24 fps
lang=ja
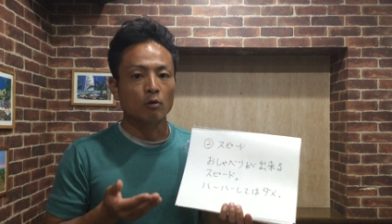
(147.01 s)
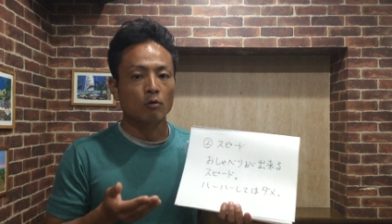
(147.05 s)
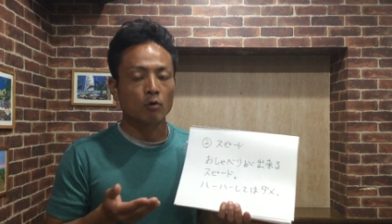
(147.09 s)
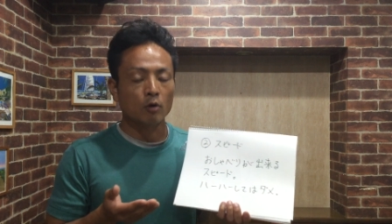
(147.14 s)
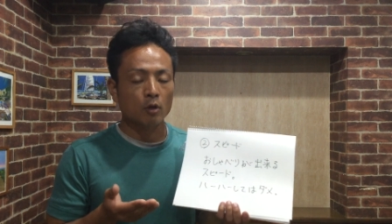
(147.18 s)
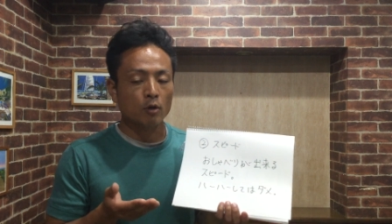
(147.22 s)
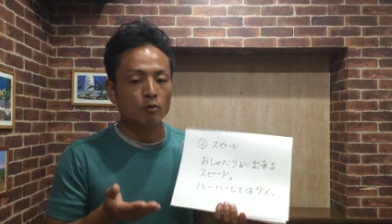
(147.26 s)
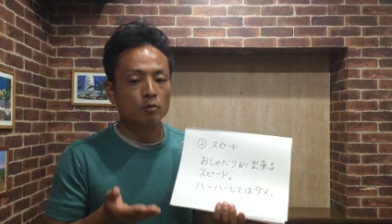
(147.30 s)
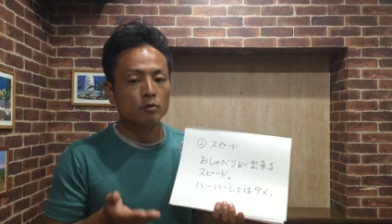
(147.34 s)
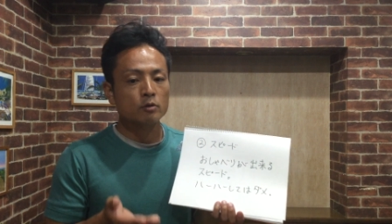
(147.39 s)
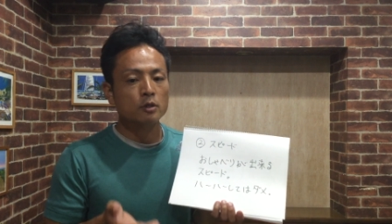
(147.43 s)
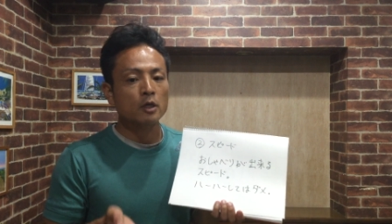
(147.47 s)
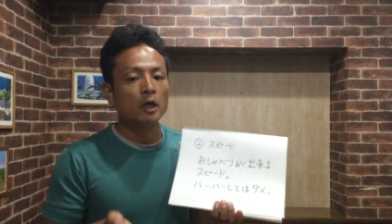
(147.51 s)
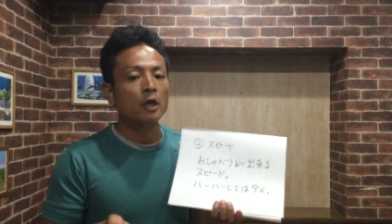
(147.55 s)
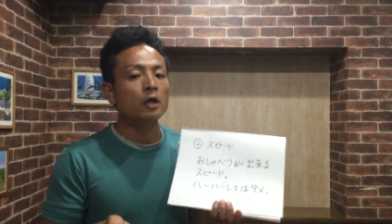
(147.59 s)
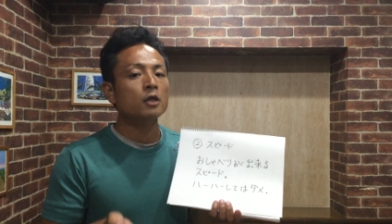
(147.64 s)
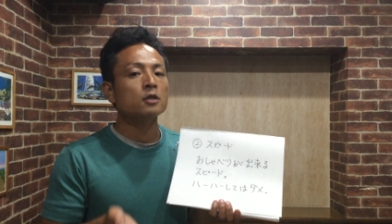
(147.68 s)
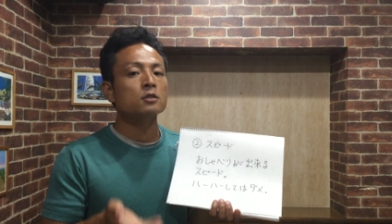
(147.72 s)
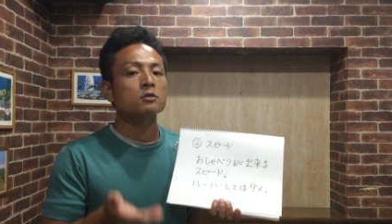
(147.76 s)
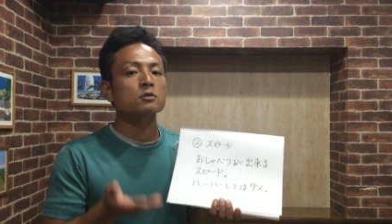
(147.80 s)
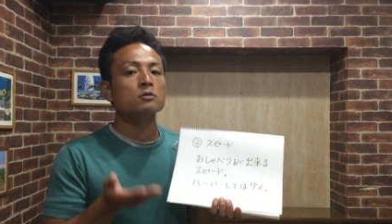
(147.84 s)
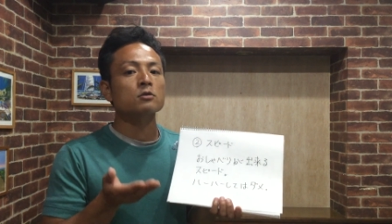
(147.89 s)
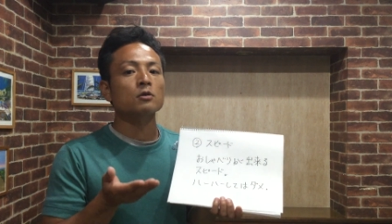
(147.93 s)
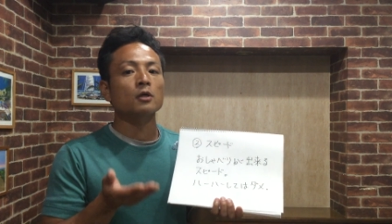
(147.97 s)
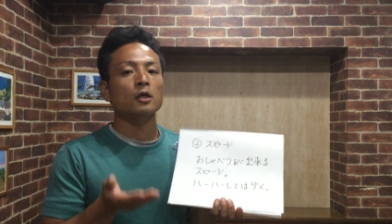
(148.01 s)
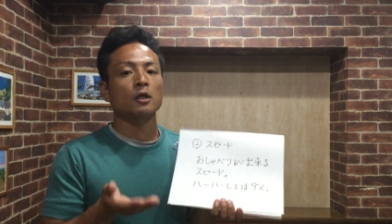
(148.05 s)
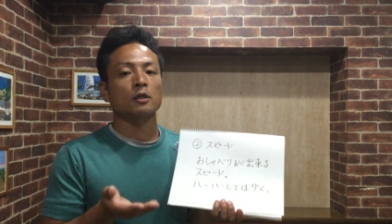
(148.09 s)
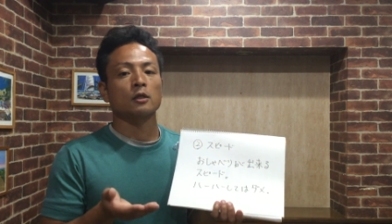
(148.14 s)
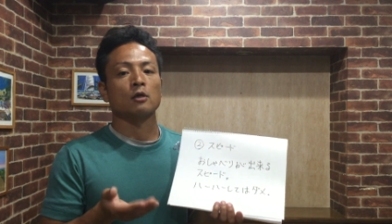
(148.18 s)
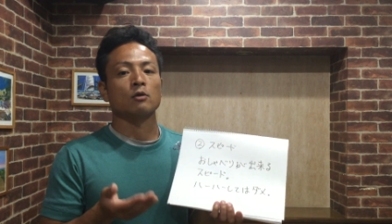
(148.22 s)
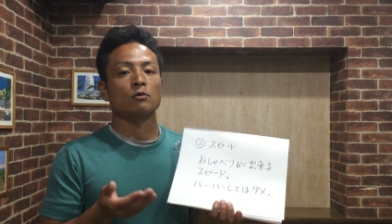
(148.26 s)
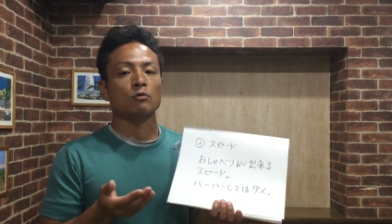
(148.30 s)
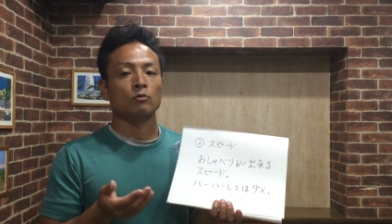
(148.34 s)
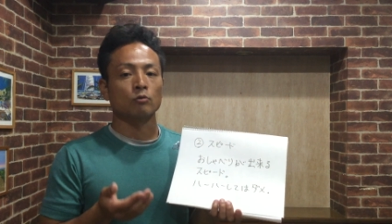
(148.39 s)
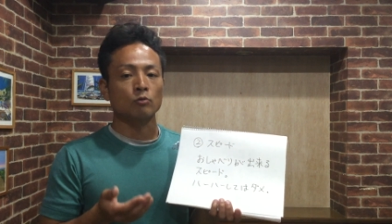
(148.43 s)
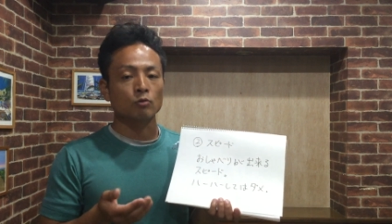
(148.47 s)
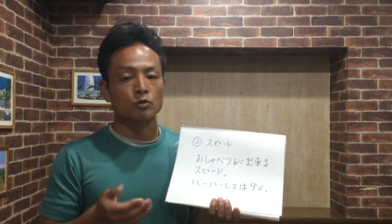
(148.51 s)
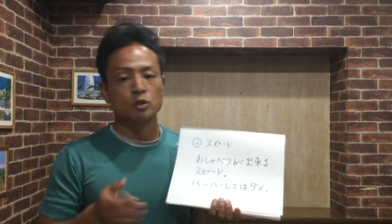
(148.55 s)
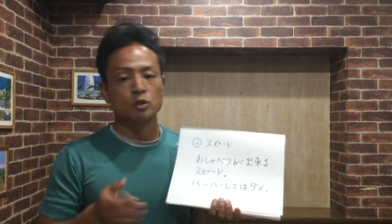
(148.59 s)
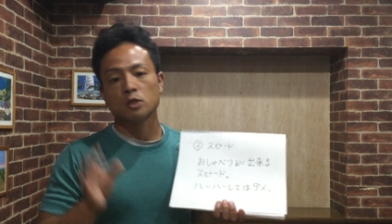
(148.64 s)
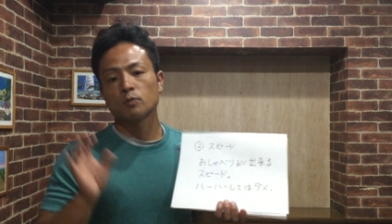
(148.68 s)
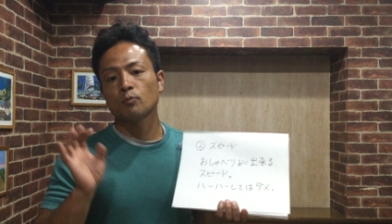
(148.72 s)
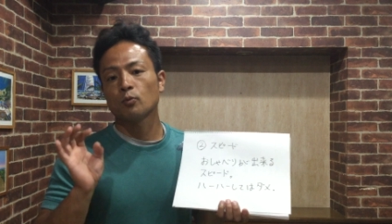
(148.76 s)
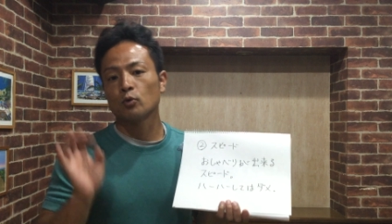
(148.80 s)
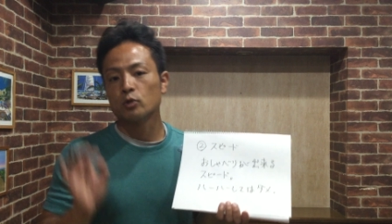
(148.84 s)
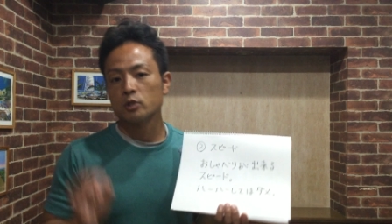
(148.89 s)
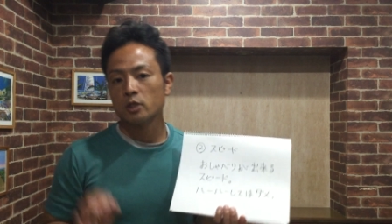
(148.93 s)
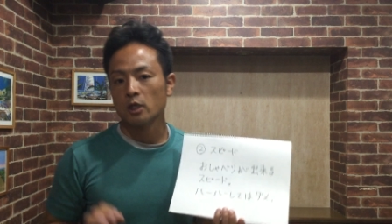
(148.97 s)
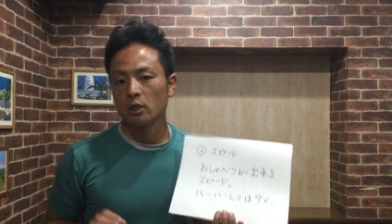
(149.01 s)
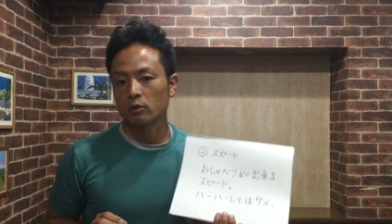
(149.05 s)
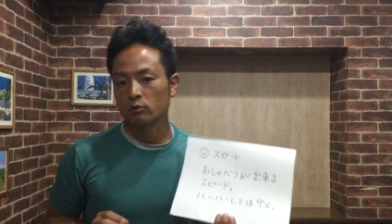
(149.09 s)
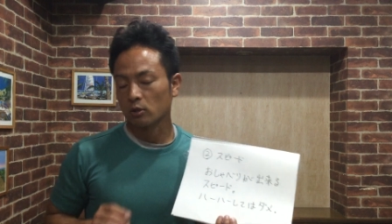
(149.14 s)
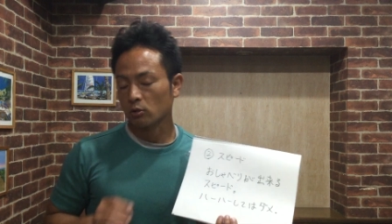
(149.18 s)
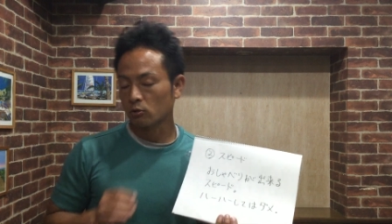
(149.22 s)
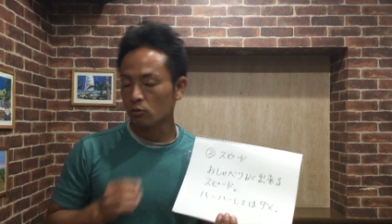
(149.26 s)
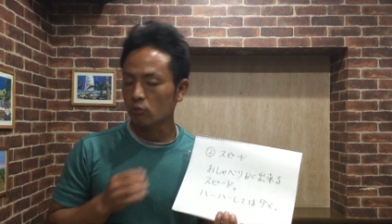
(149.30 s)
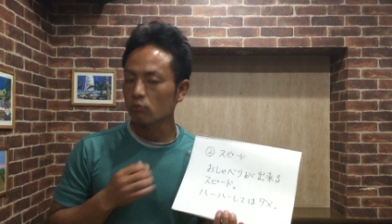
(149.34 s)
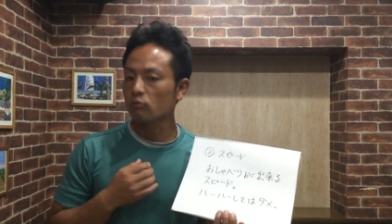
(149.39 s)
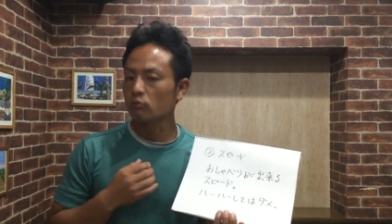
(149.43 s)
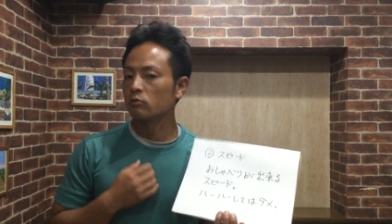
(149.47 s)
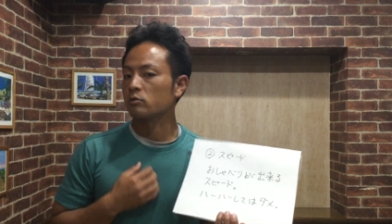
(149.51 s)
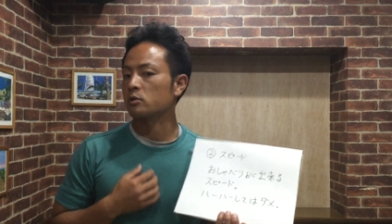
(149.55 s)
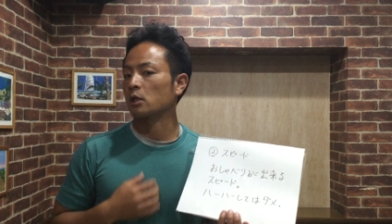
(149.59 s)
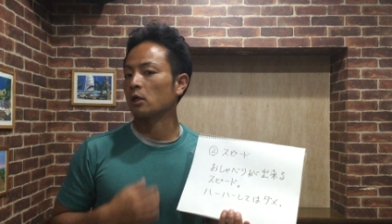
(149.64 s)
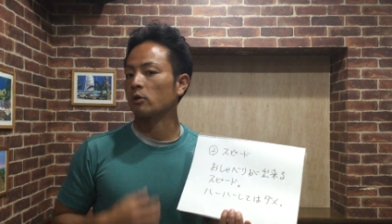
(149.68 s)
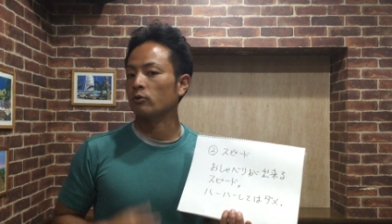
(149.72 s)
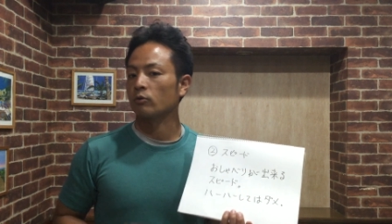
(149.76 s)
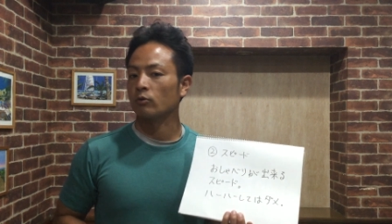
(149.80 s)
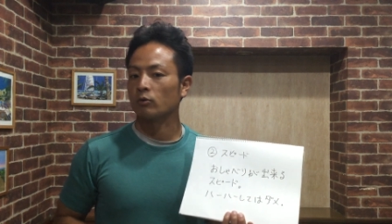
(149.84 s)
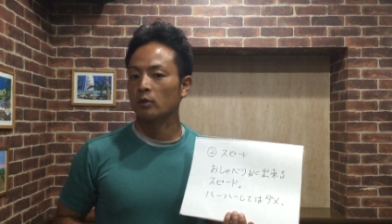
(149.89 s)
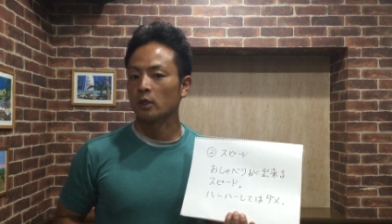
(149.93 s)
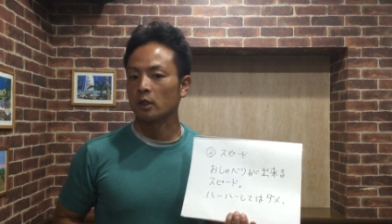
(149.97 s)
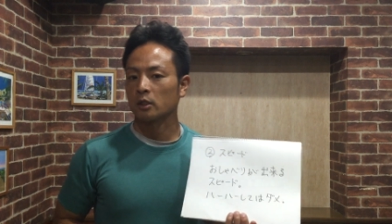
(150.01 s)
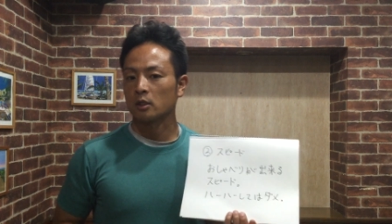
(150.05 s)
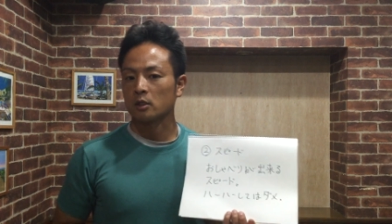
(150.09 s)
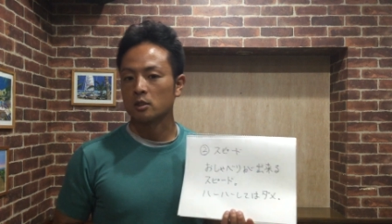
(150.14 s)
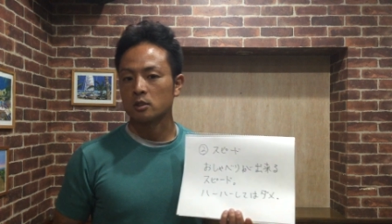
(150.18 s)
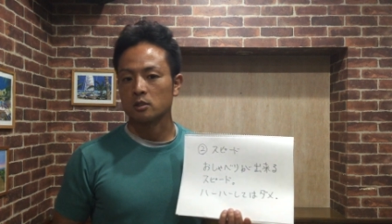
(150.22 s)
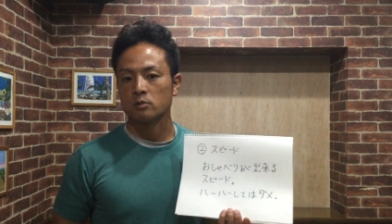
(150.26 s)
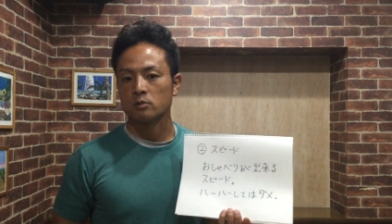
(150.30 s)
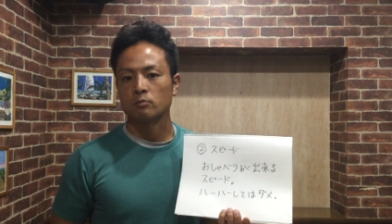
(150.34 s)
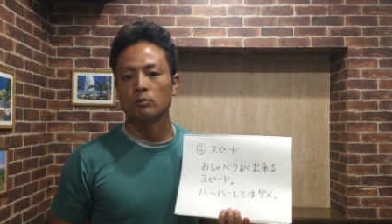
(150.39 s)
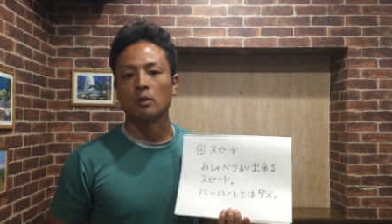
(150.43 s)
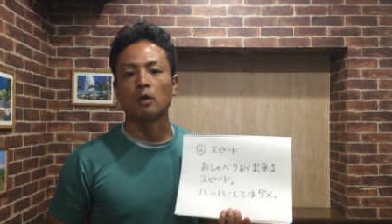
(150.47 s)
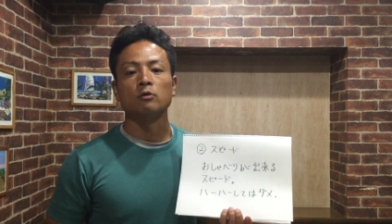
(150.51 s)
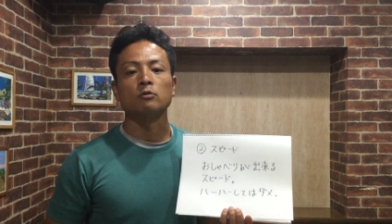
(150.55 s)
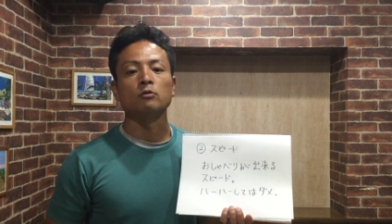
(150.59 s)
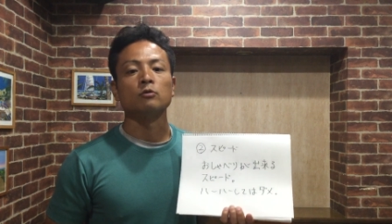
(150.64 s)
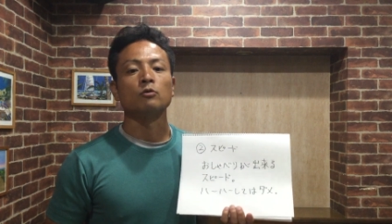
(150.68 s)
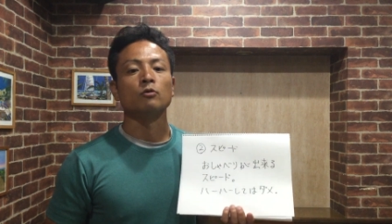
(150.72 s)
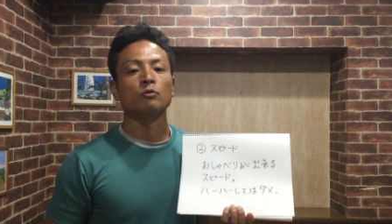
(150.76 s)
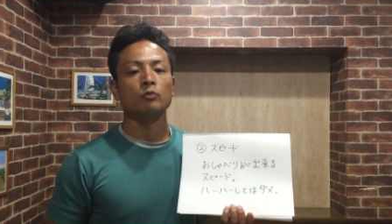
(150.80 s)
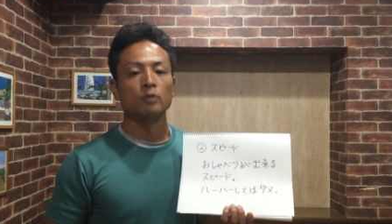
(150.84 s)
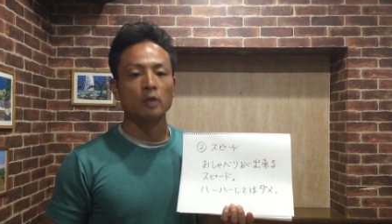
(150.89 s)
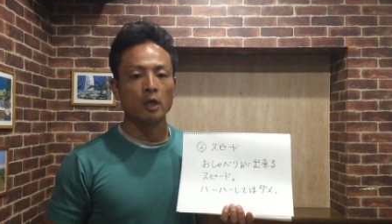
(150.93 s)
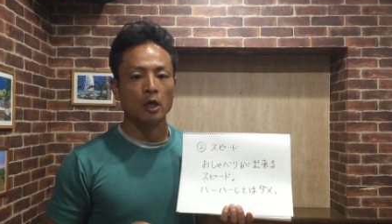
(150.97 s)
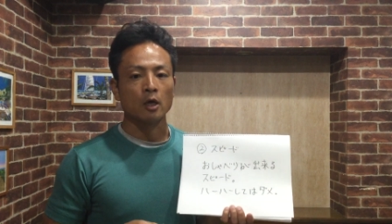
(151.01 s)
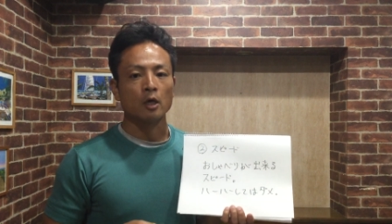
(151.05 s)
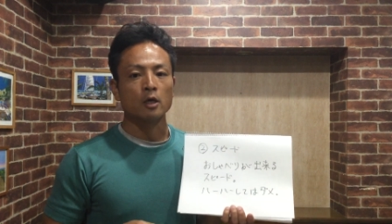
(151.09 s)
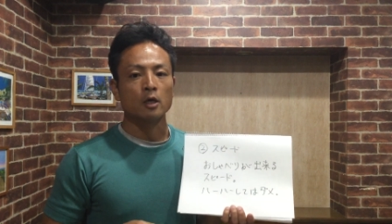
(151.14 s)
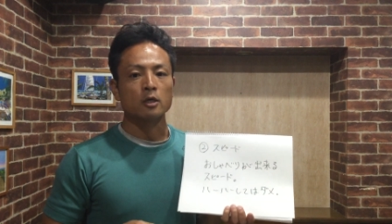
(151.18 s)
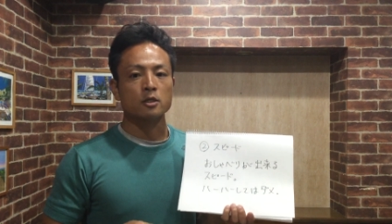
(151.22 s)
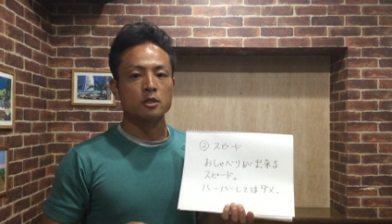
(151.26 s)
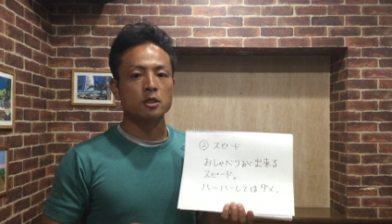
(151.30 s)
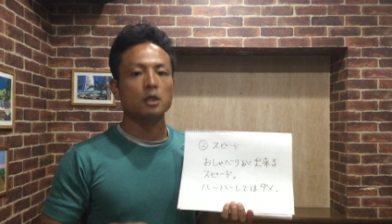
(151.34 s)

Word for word: これをやり続けてると脂肪じゃなくて糖を使うようになってしまうので